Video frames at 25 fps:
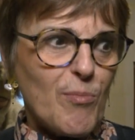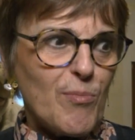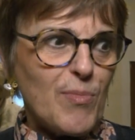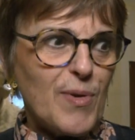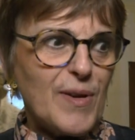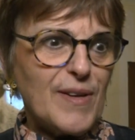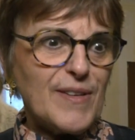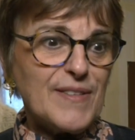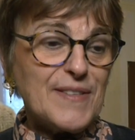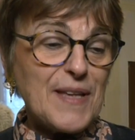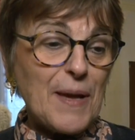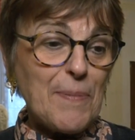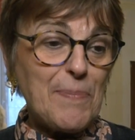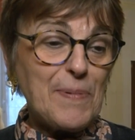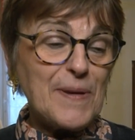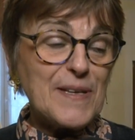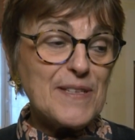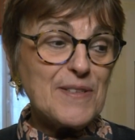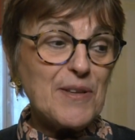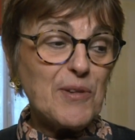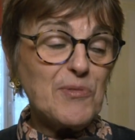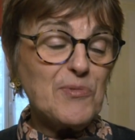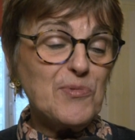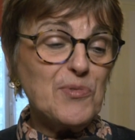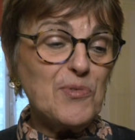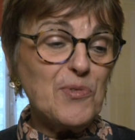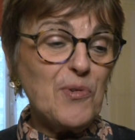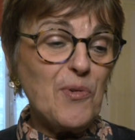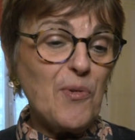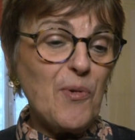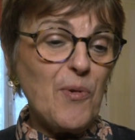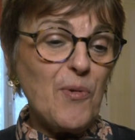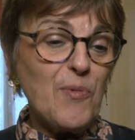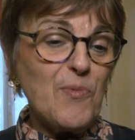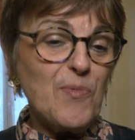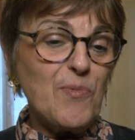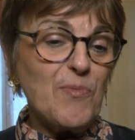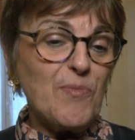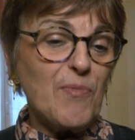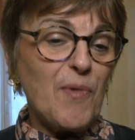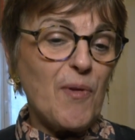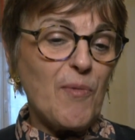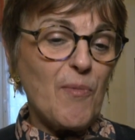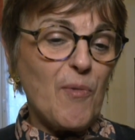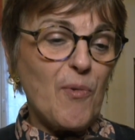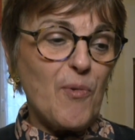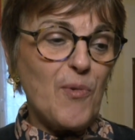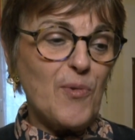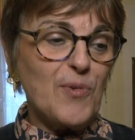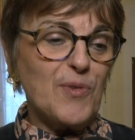Bah, ça représente une,
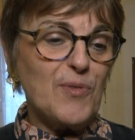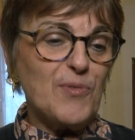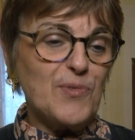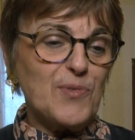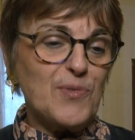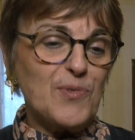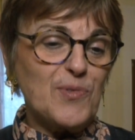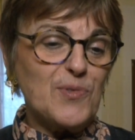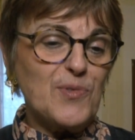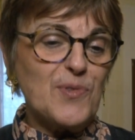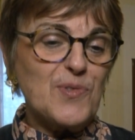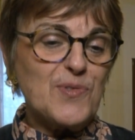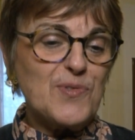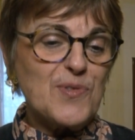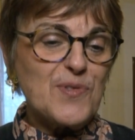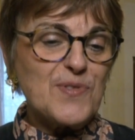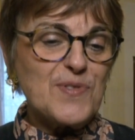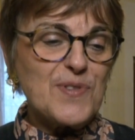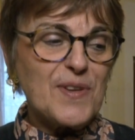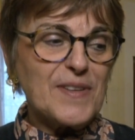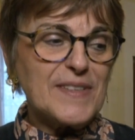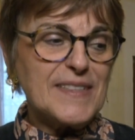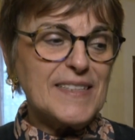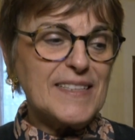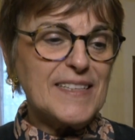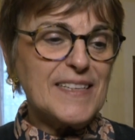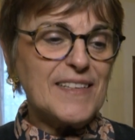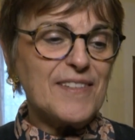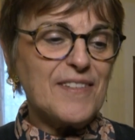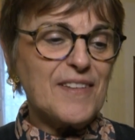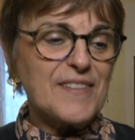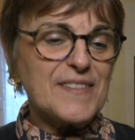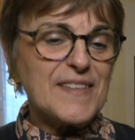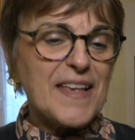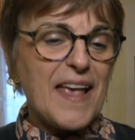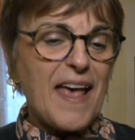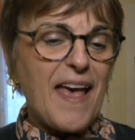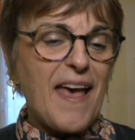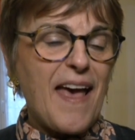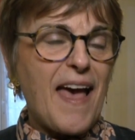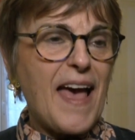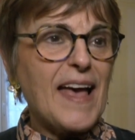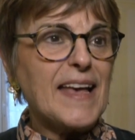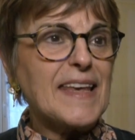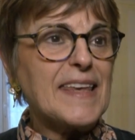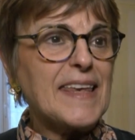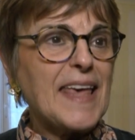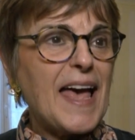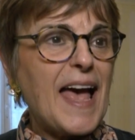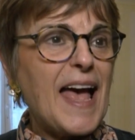de, se sentir dans
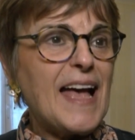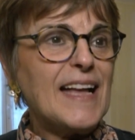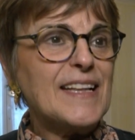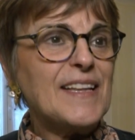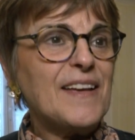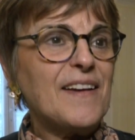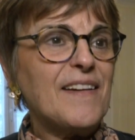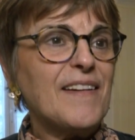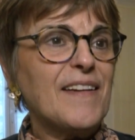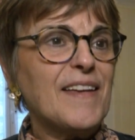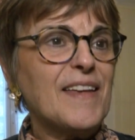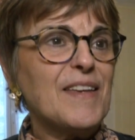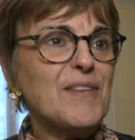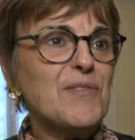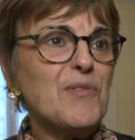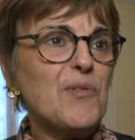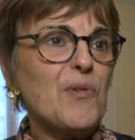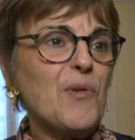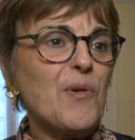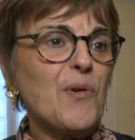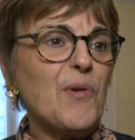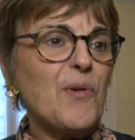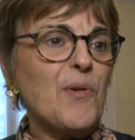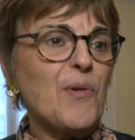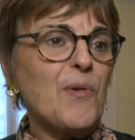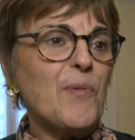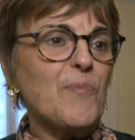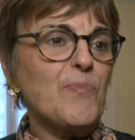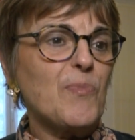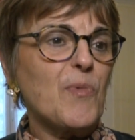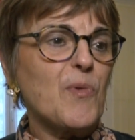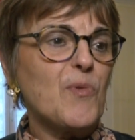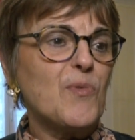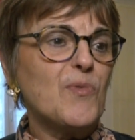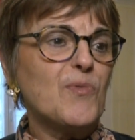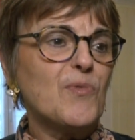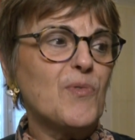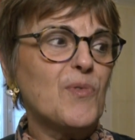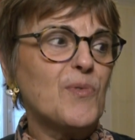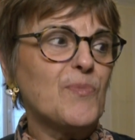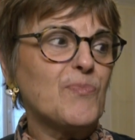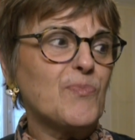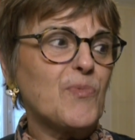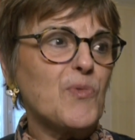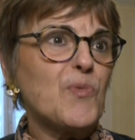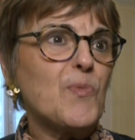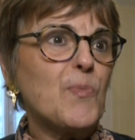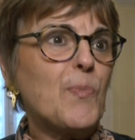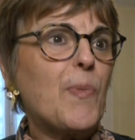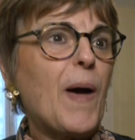un, cadre et
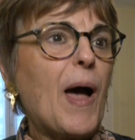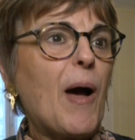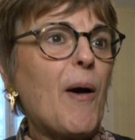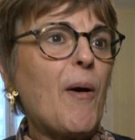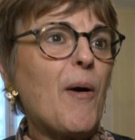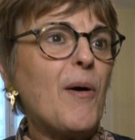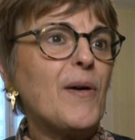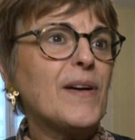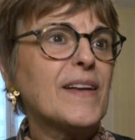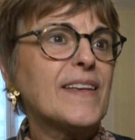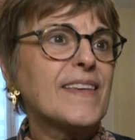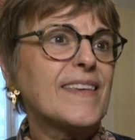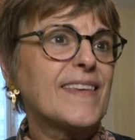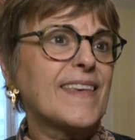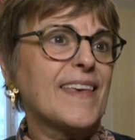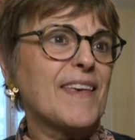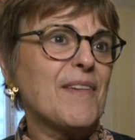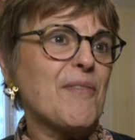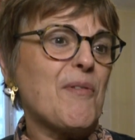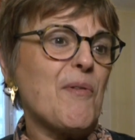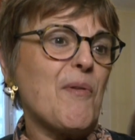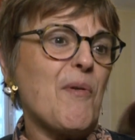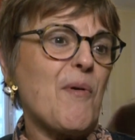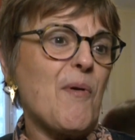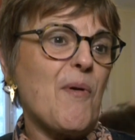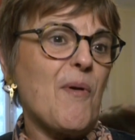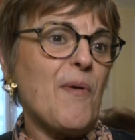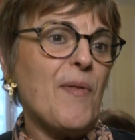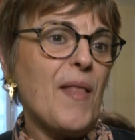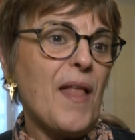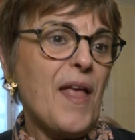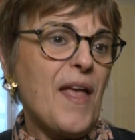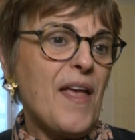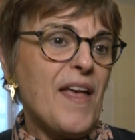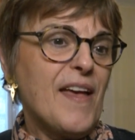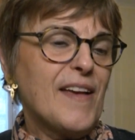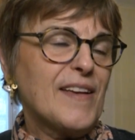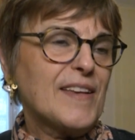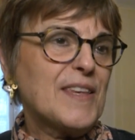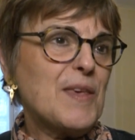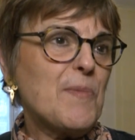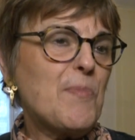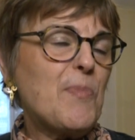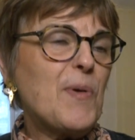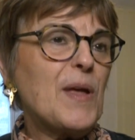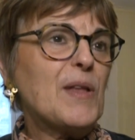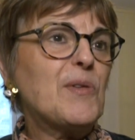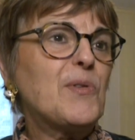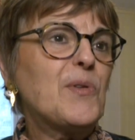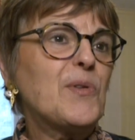une parole qui, euh, qui
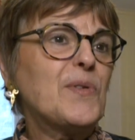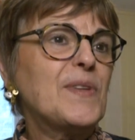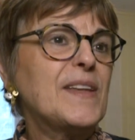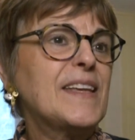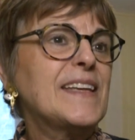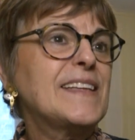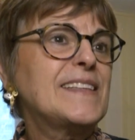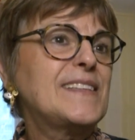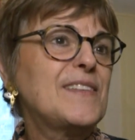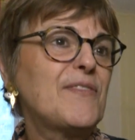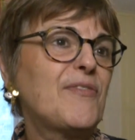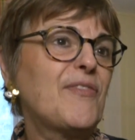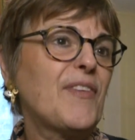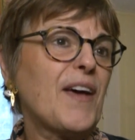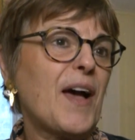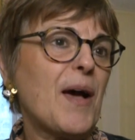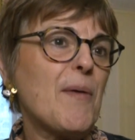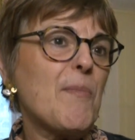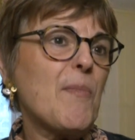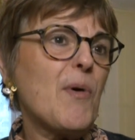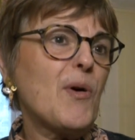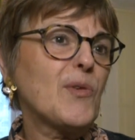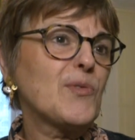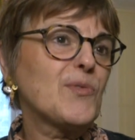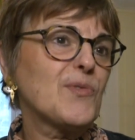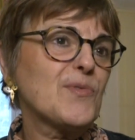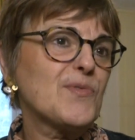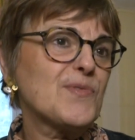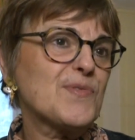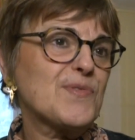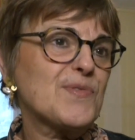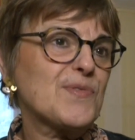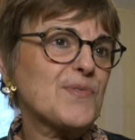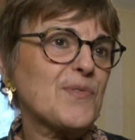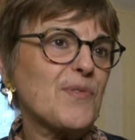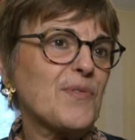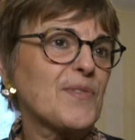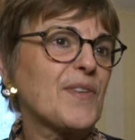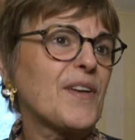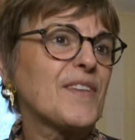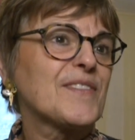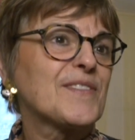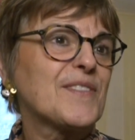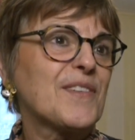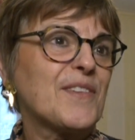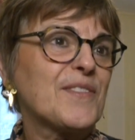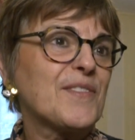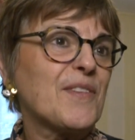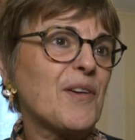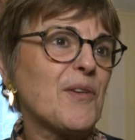peut être donné différemment de ce qu'on
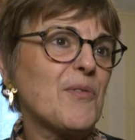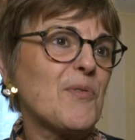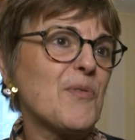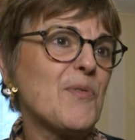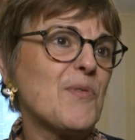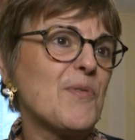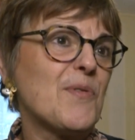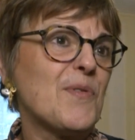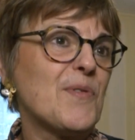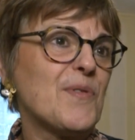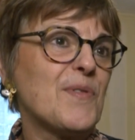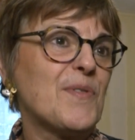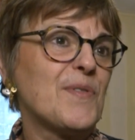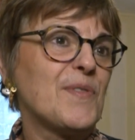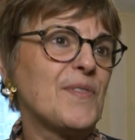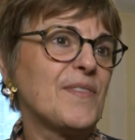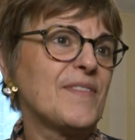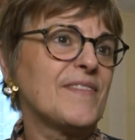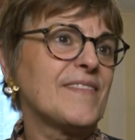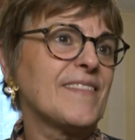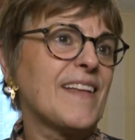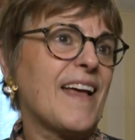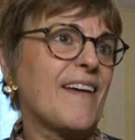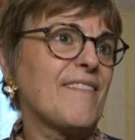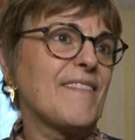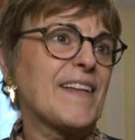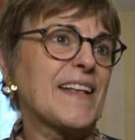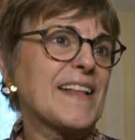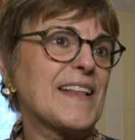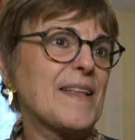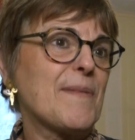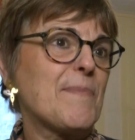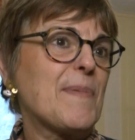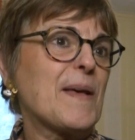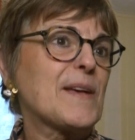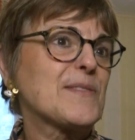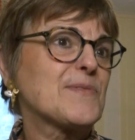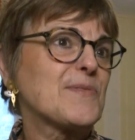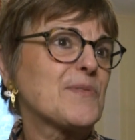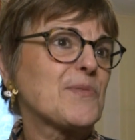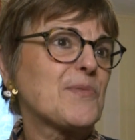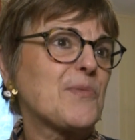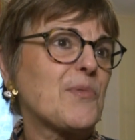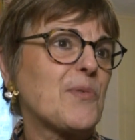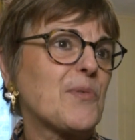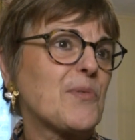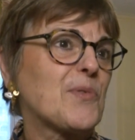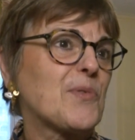entend dans le, avec les personnes qu'on